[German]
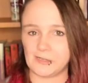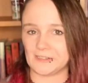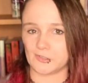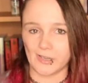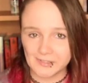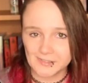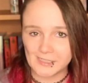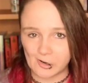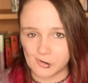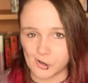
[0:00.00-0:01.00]
Also haltet
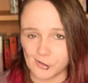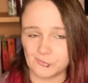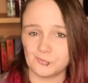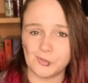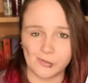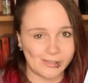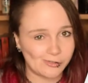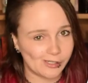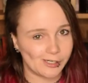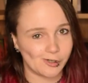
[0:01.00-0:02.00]
die Augen offen,
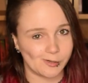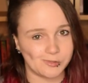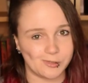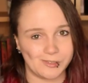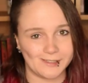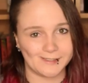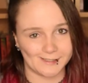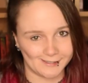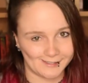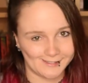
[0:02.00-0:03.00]
eventuell kommt demnächst
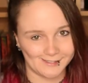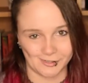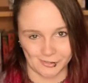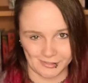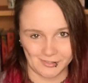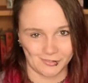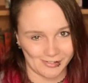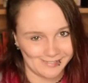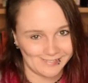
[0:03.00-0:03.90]
eine Rezension dazu.